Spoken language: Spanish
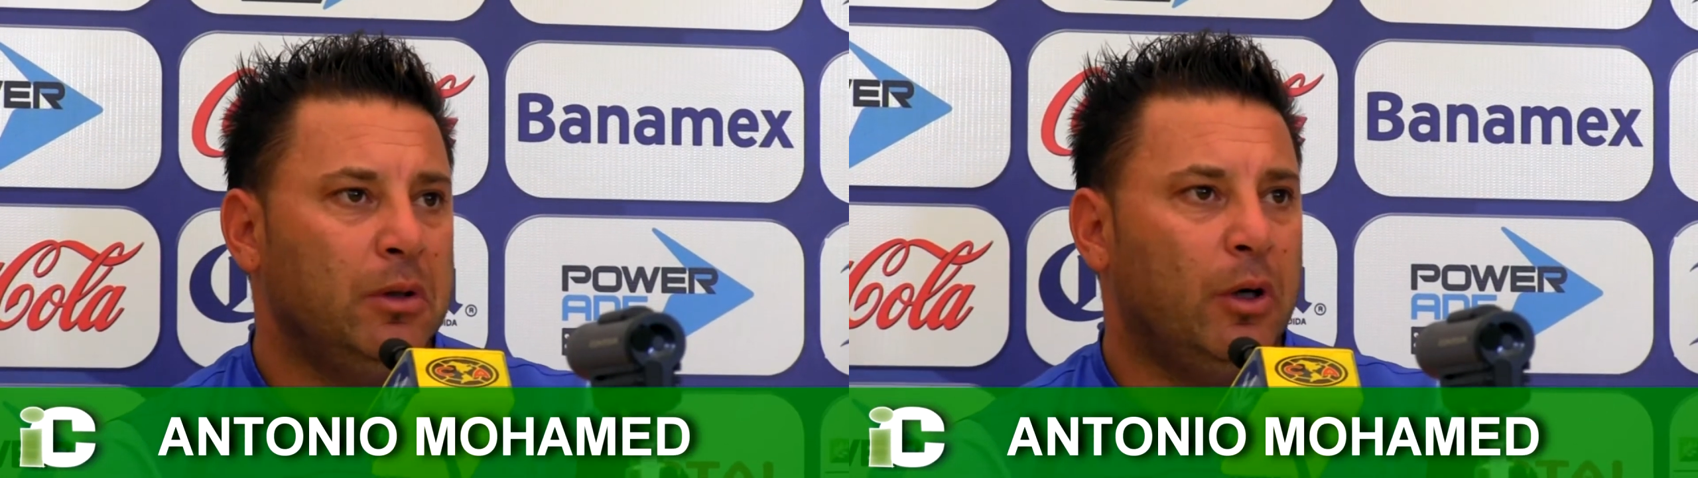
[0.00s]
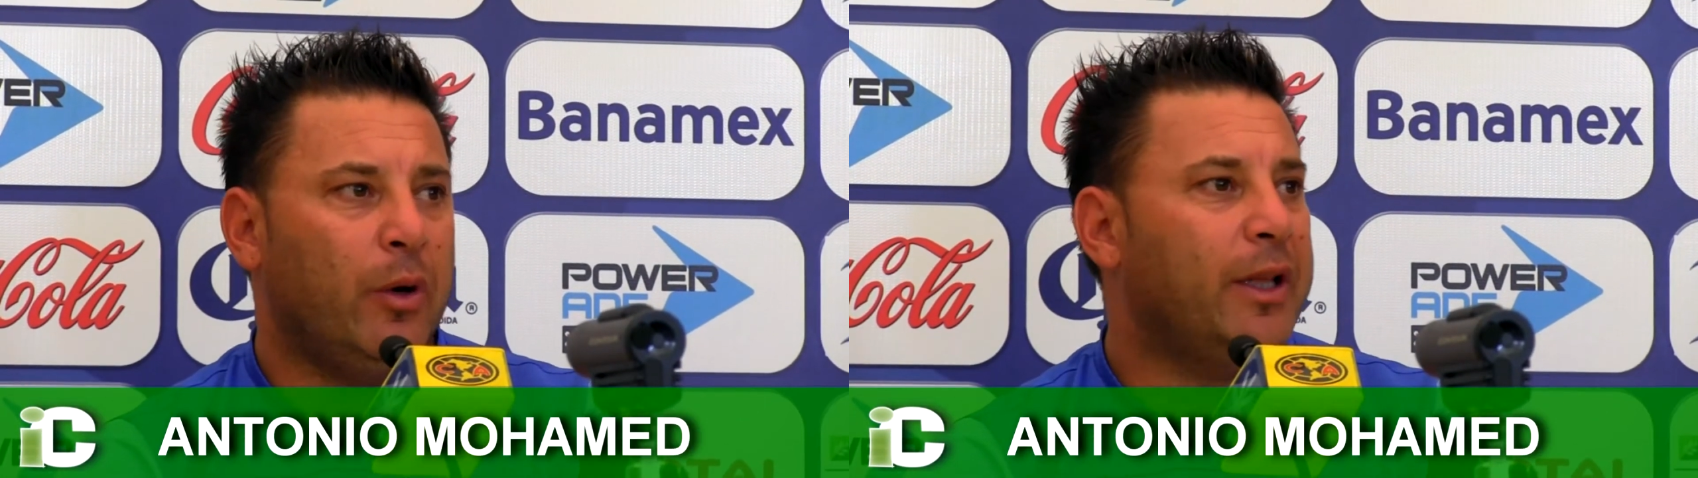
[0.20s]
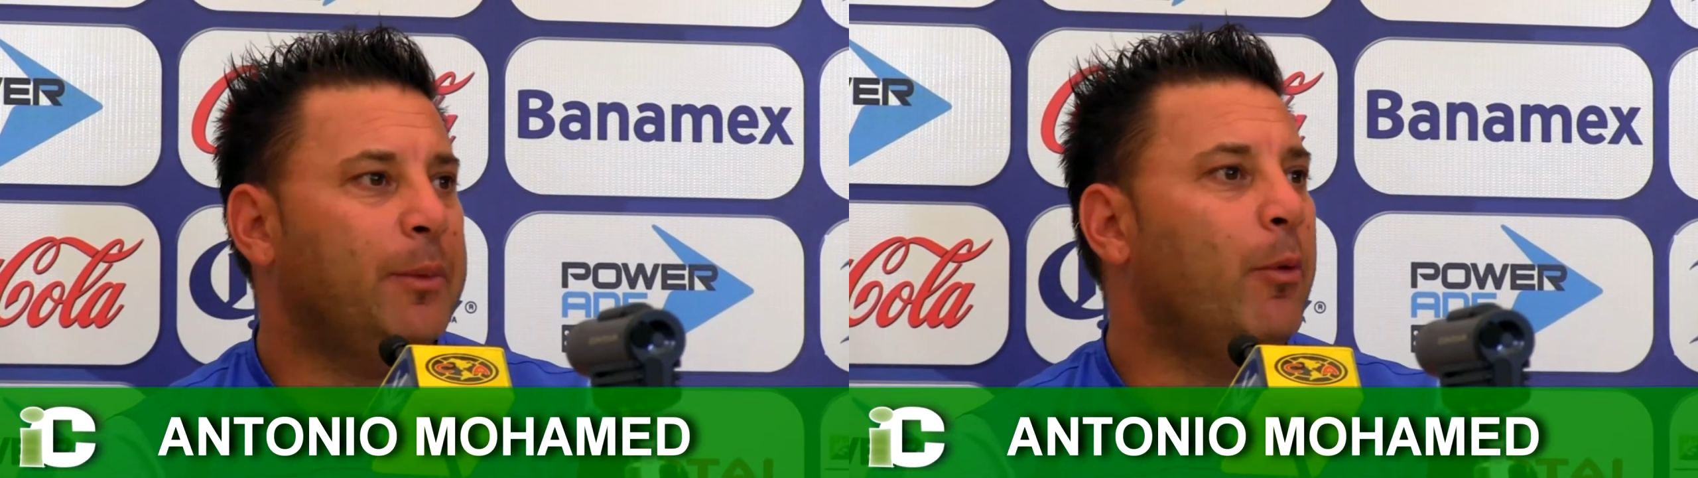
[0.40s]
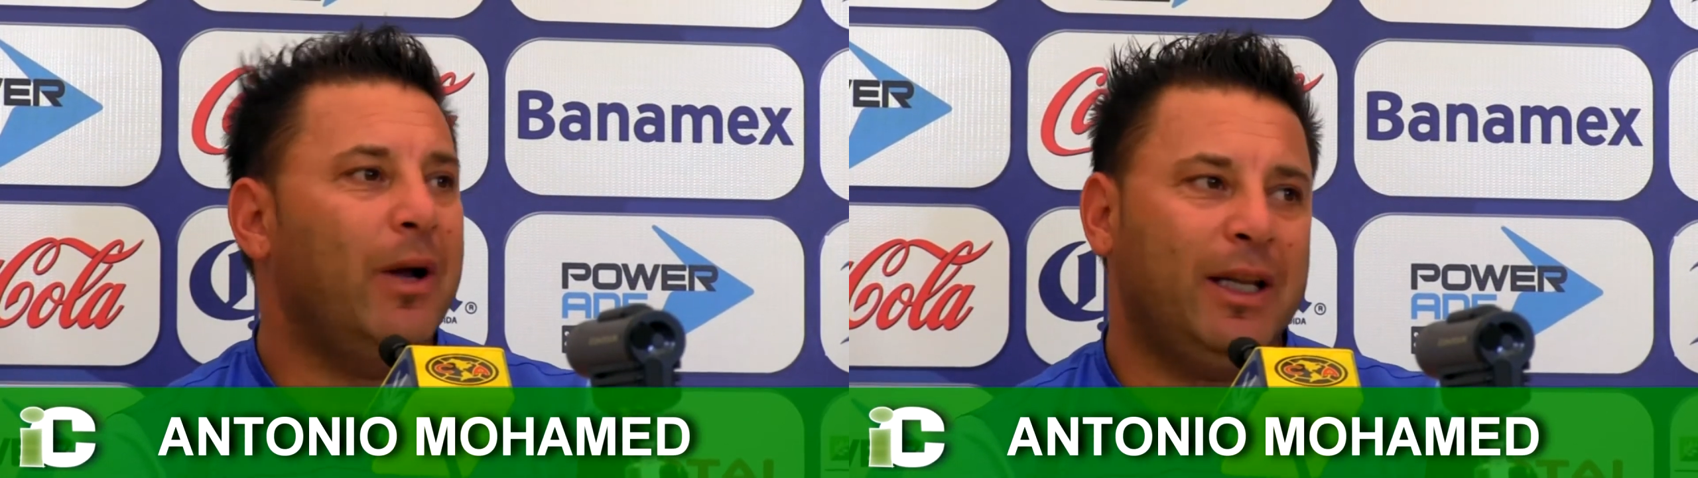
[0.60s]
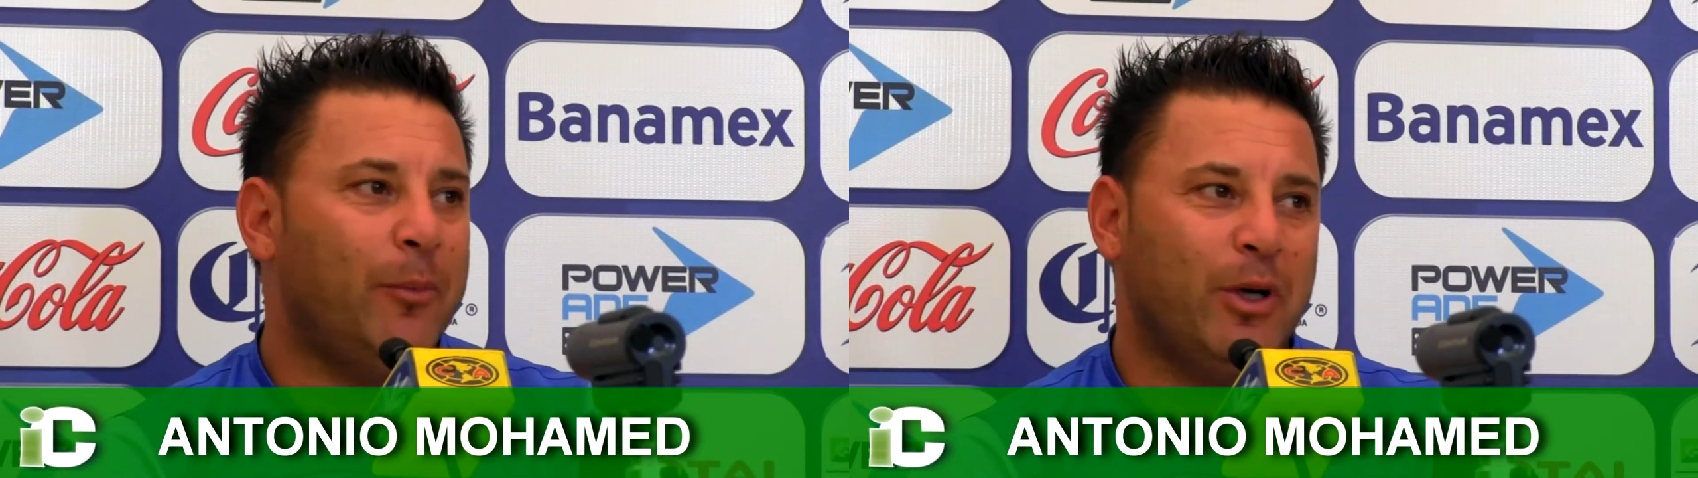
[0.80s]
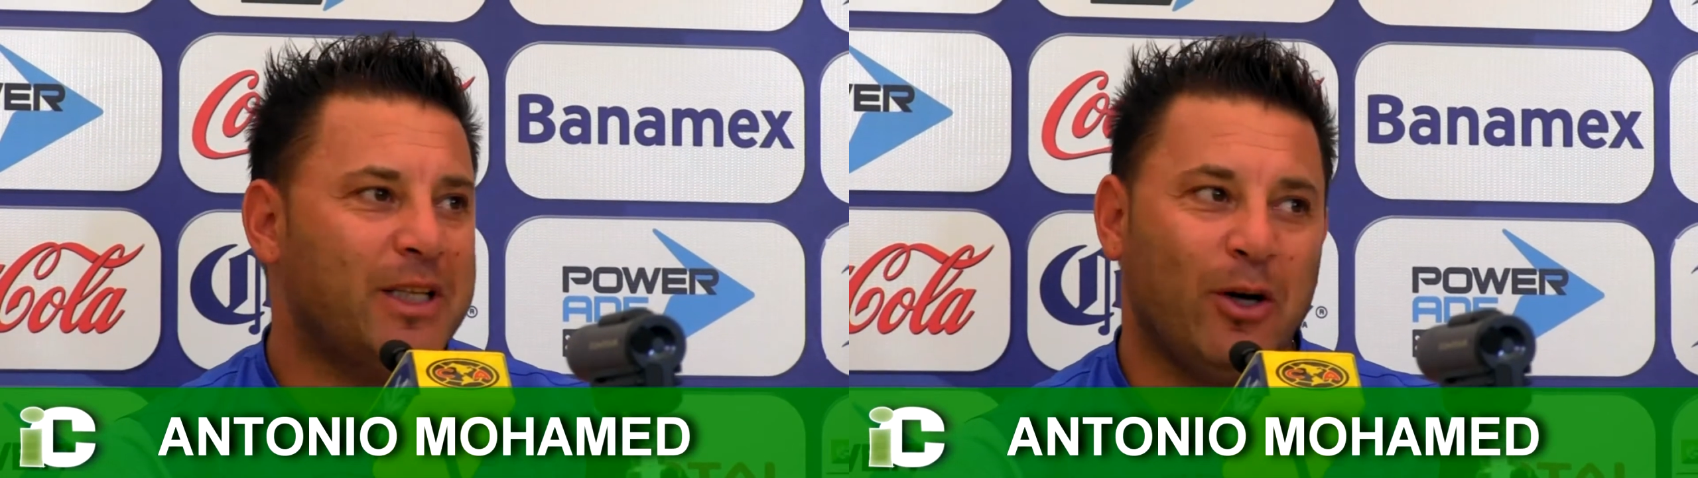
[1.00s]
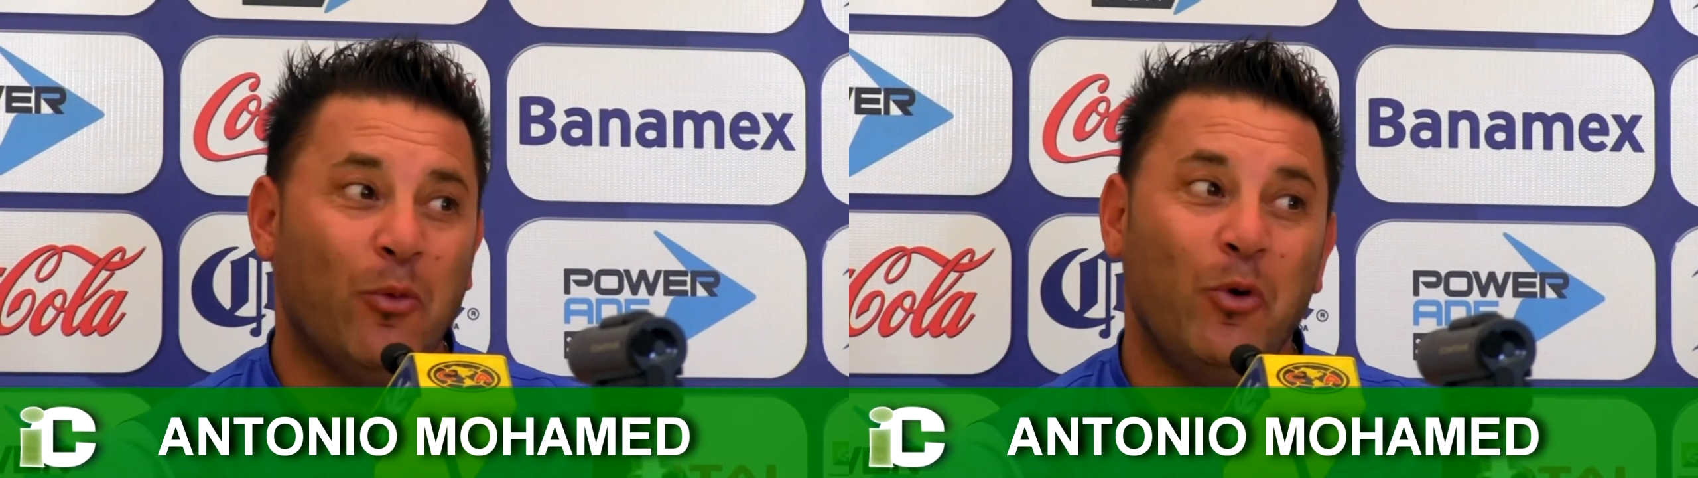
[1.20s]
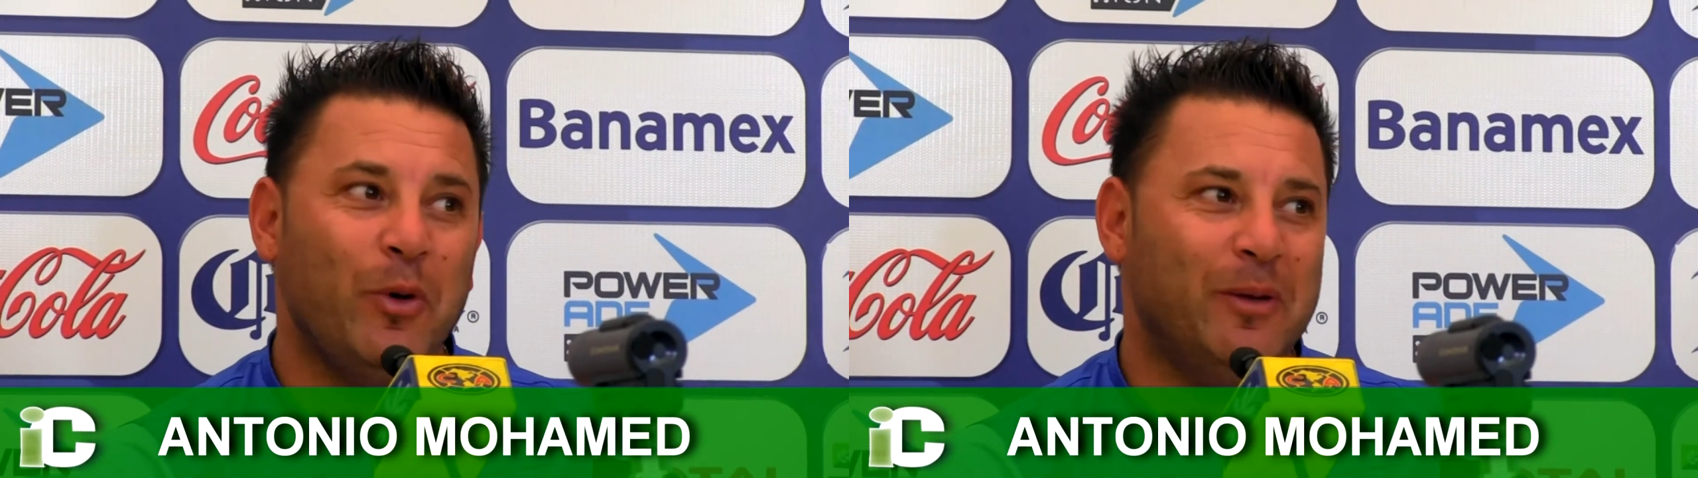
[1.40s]
aunque estemos mal, tenemos que decir
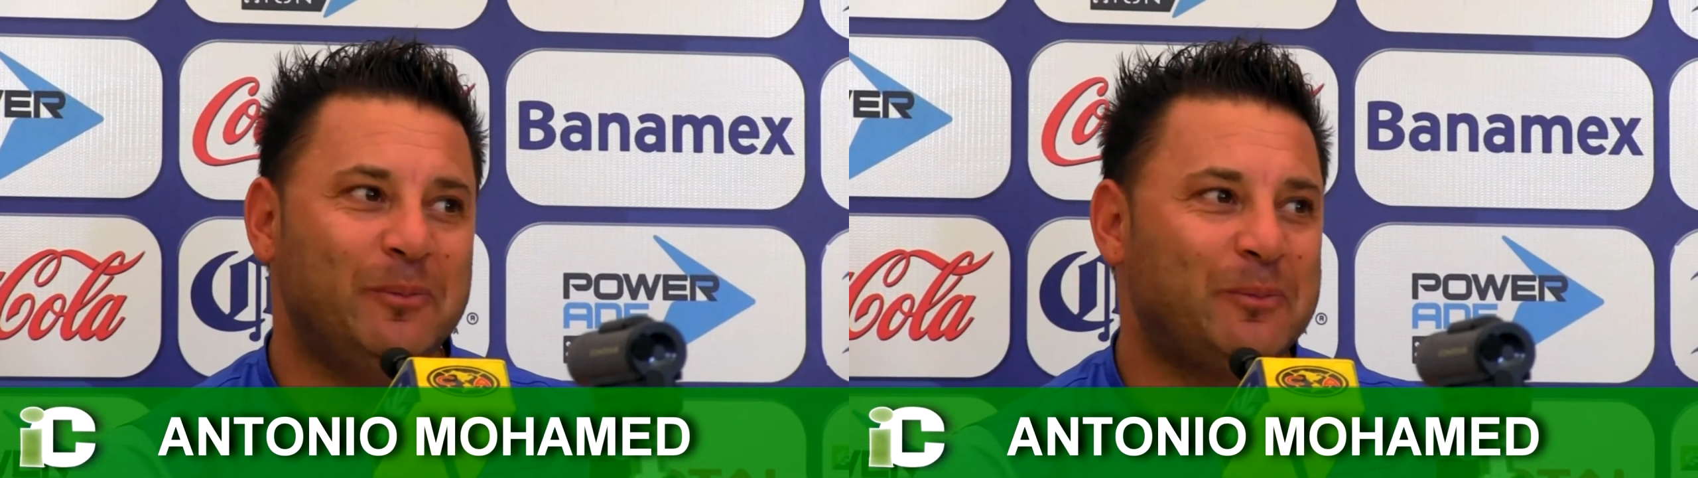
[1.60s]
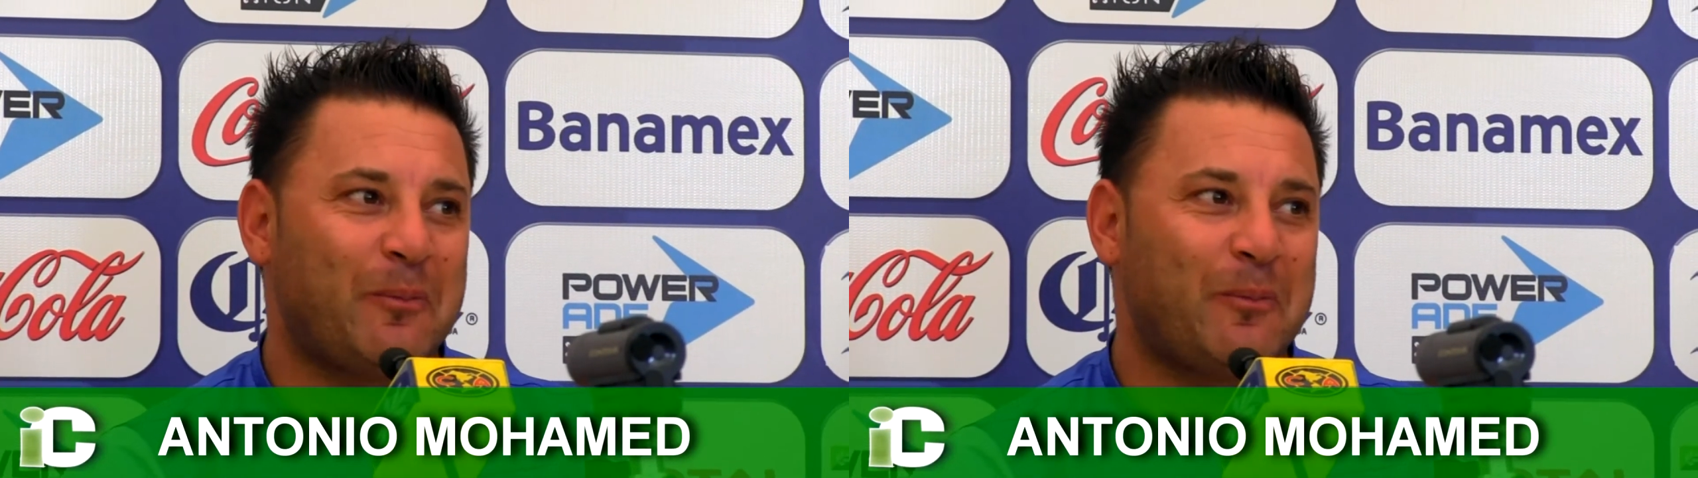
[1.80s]
estamos muy bien.